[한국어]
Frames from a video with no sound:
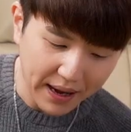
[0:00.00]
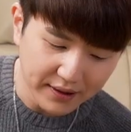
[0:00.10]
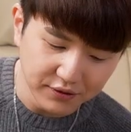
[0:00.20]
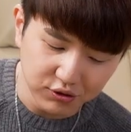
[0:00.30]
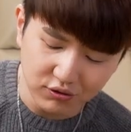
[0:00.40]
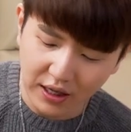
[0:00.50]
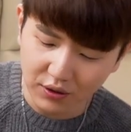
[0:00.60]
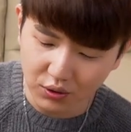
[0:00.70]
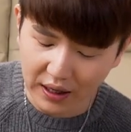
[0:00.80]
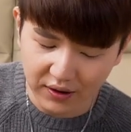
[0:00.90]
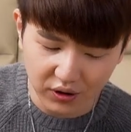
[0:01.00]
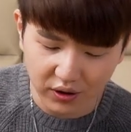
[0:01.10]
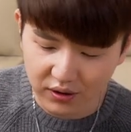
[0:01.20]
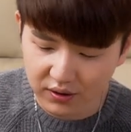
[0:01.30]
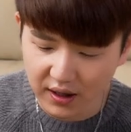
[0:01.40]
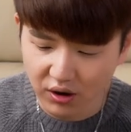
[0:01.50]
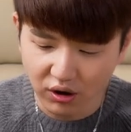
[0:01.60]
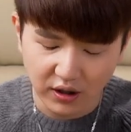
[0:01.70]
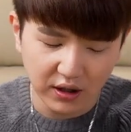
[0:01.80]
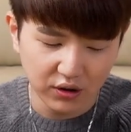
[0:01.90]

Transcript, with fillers: 반숙란도 안 들어있는데 여기에